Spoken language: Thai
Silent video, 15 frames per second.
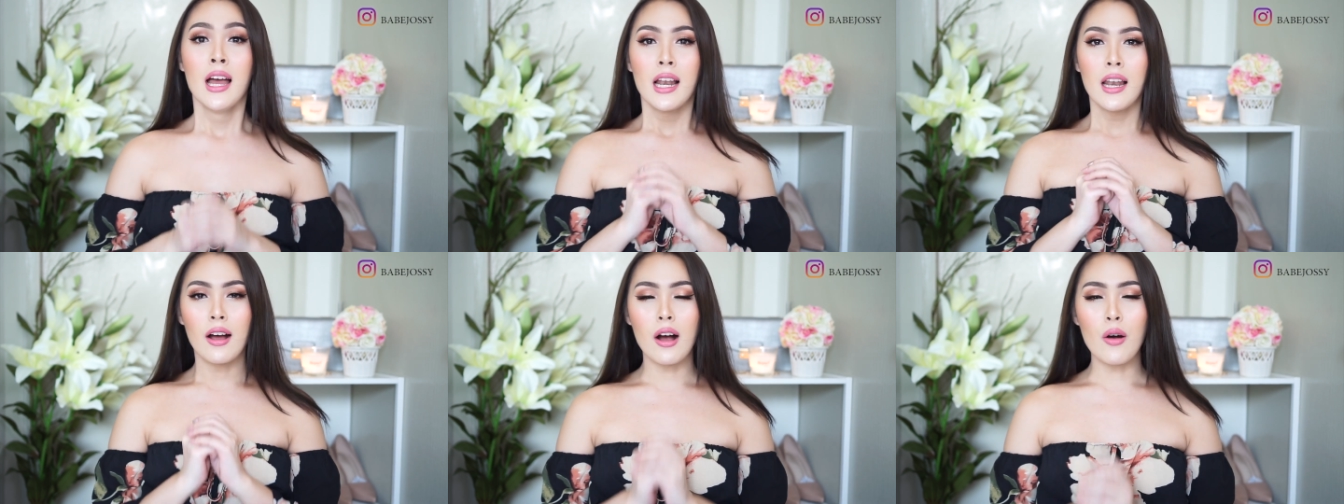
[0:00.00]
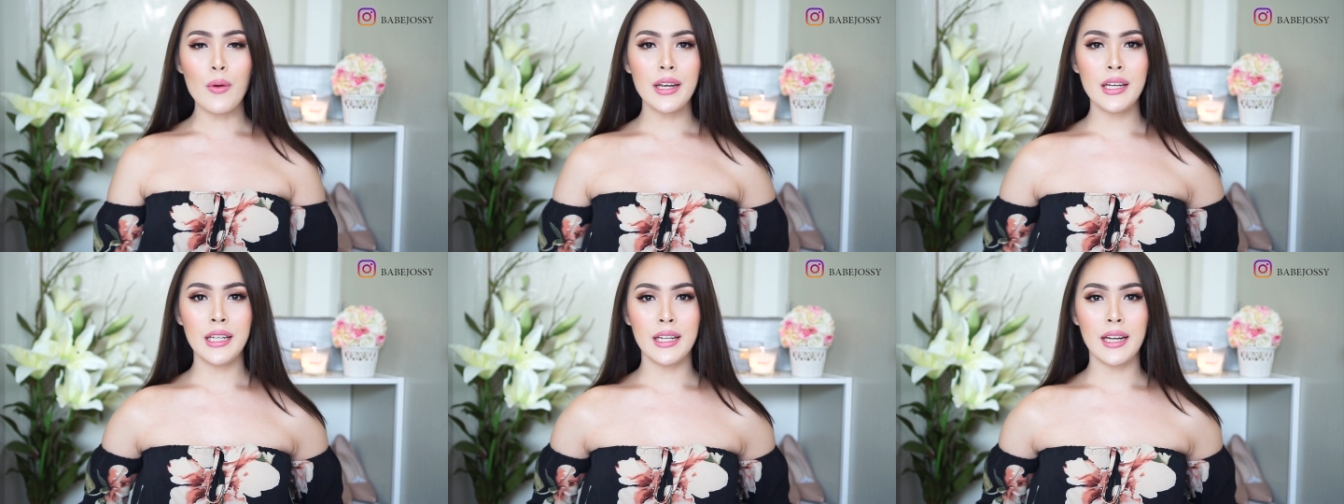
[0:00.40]
แล้วก็วั
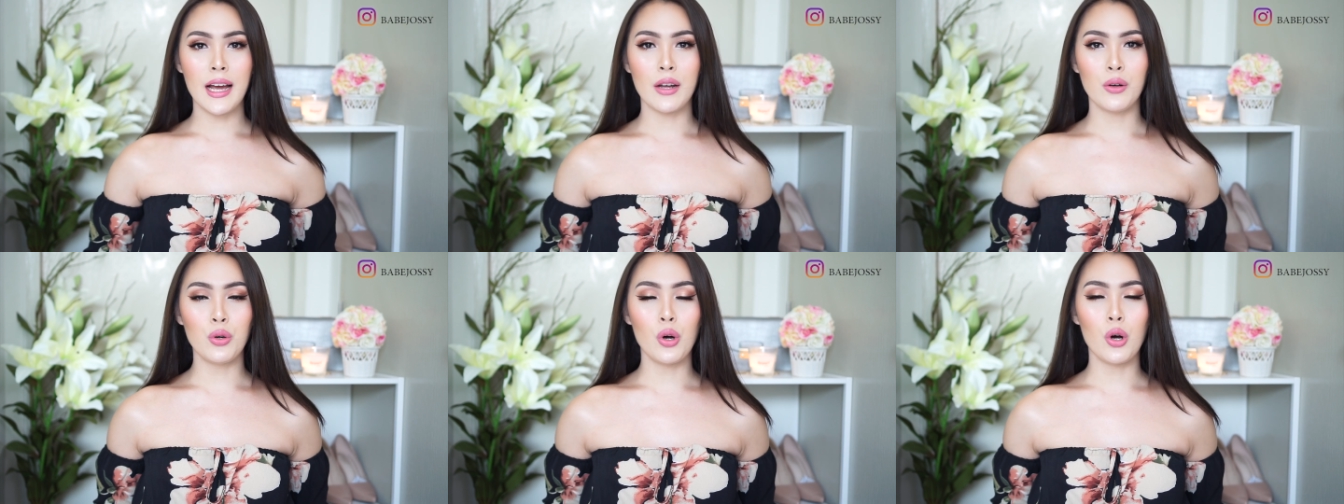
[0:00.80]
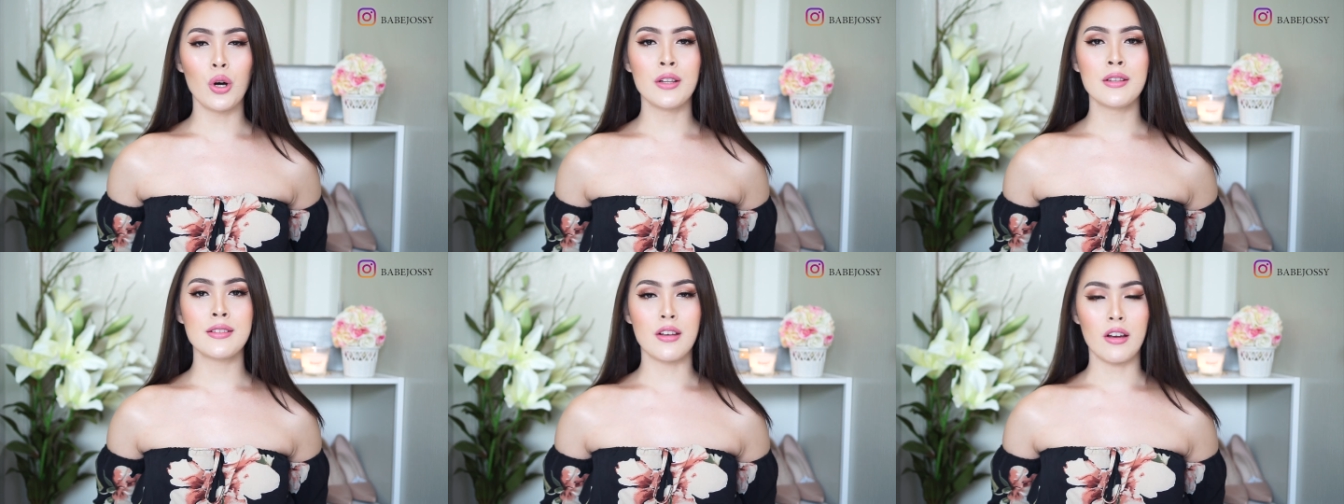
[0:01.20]
นนี้นะคะทุกค
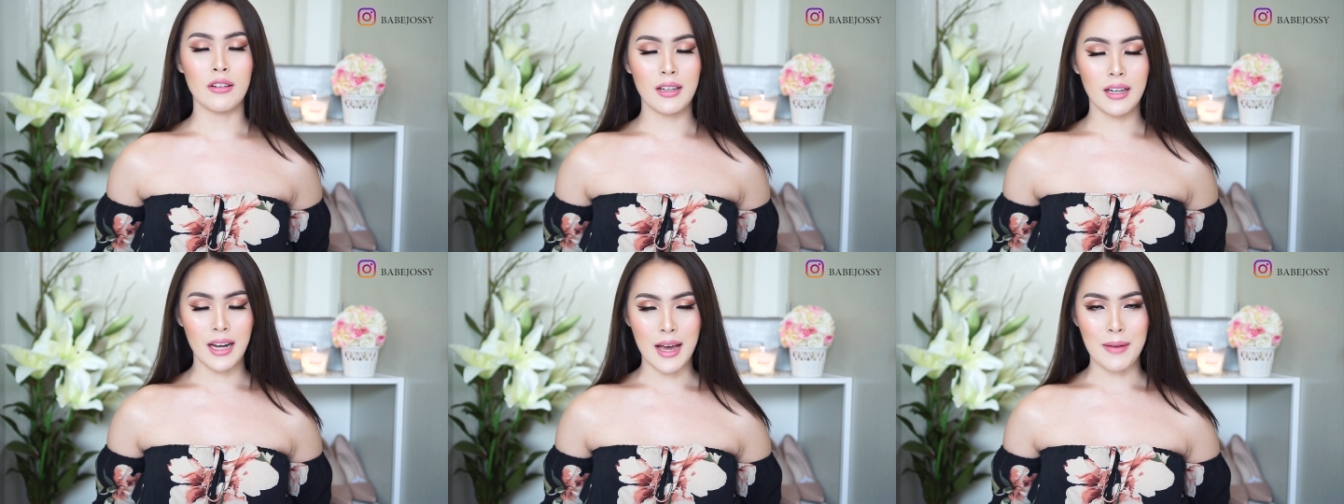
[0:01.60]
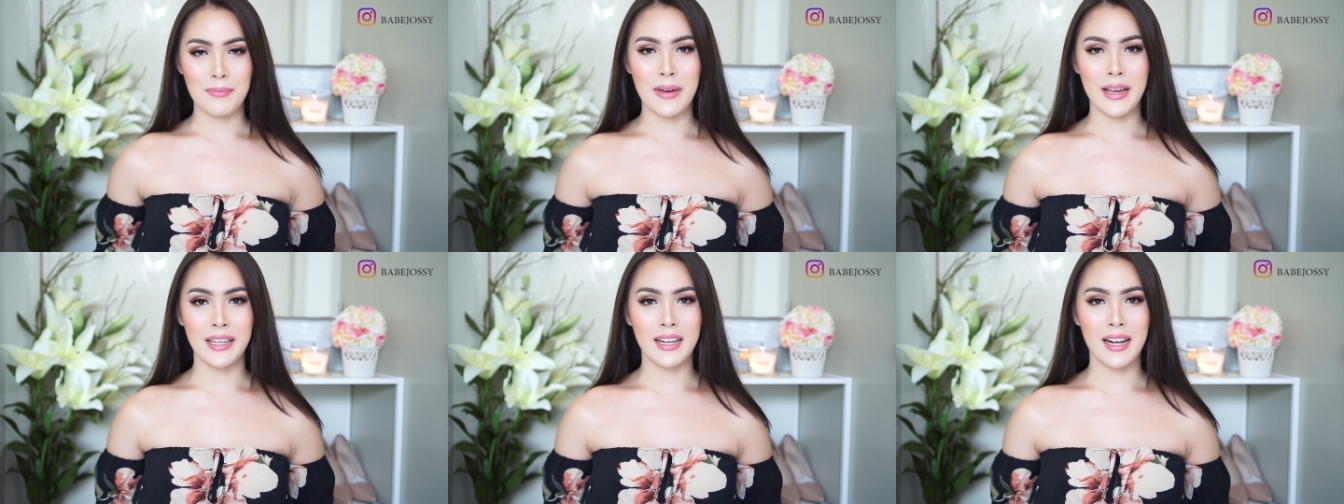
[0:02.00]
นจอสกลับ
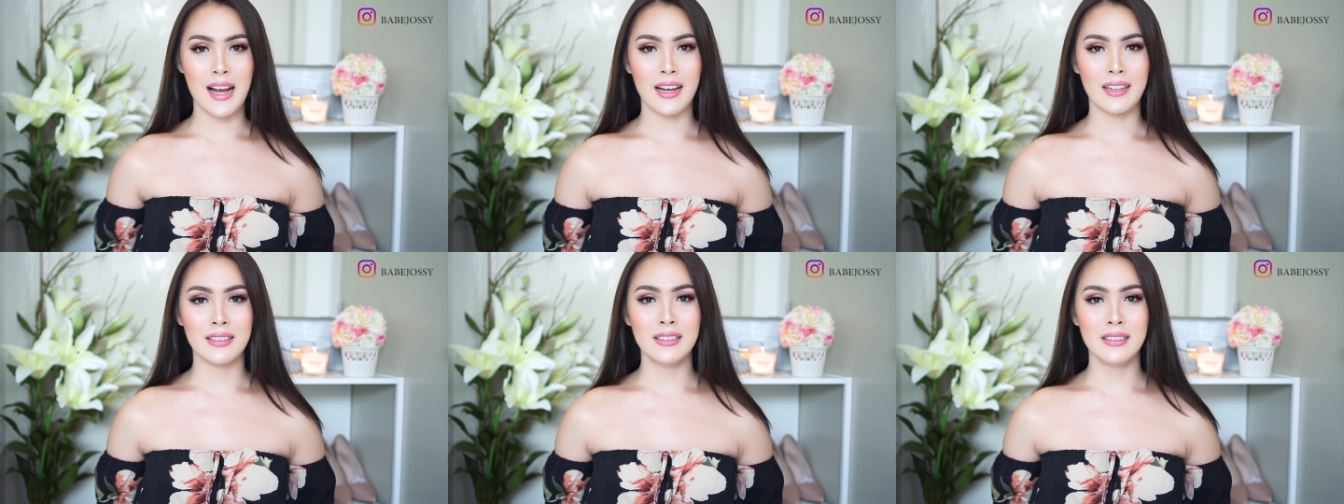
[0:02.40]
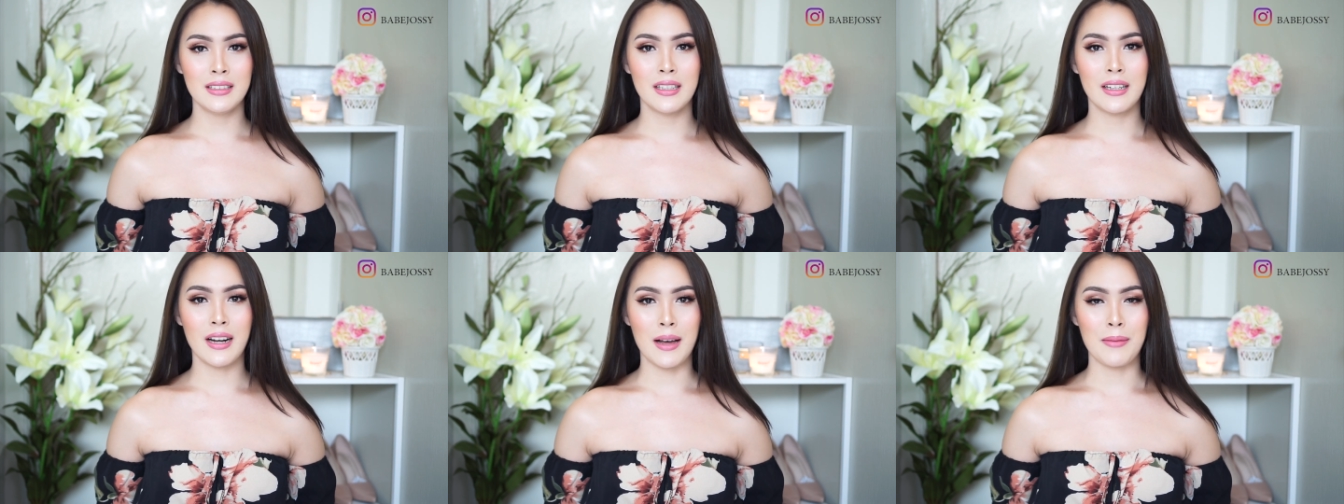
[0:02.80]
มาอีกครั้งหนึ่ง
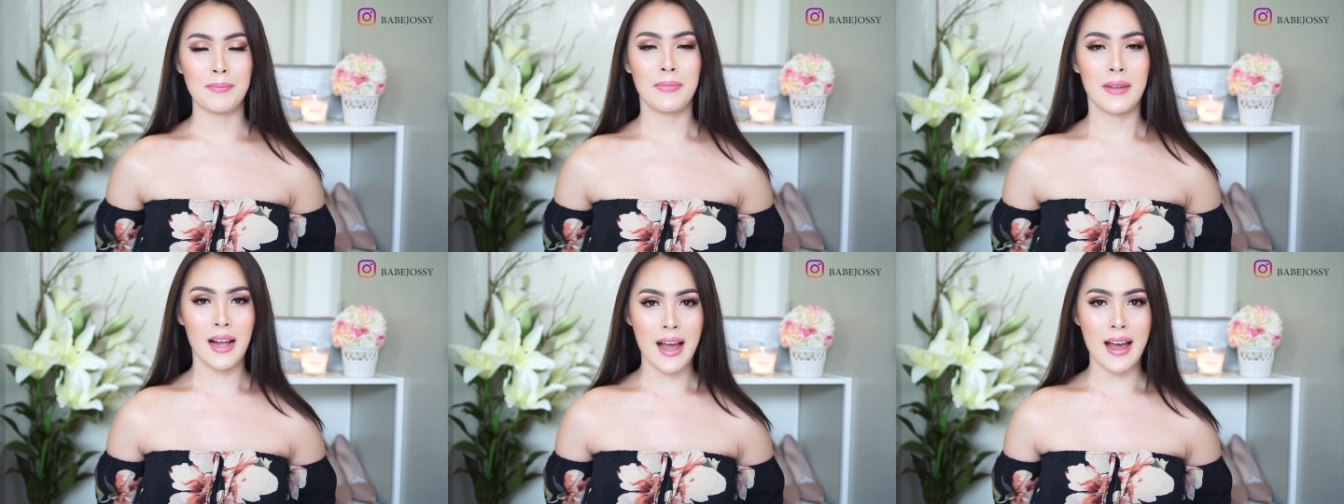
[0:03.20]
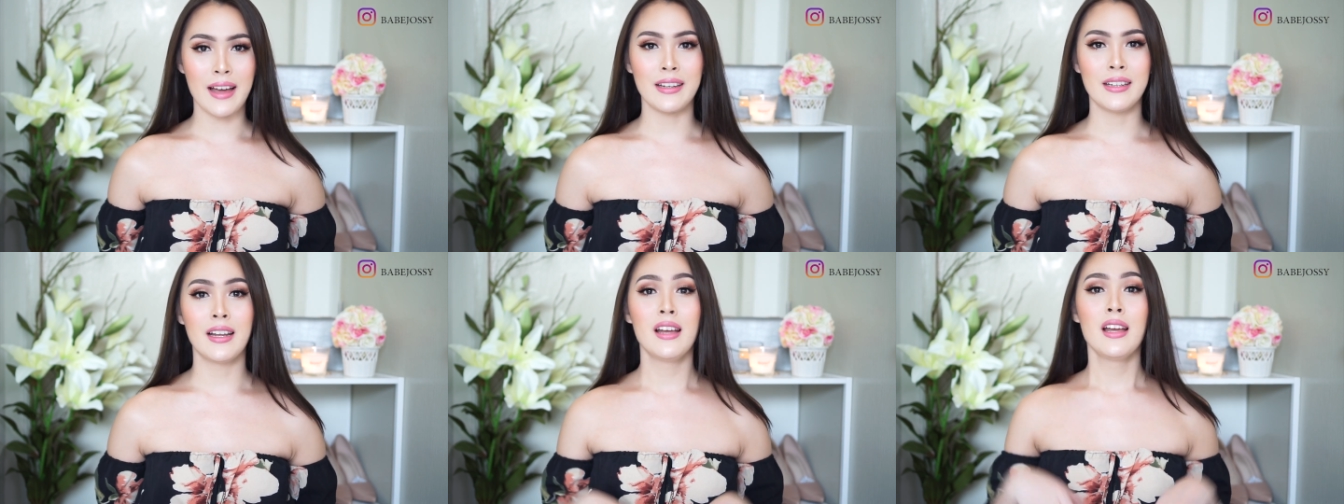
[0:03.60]
กับการ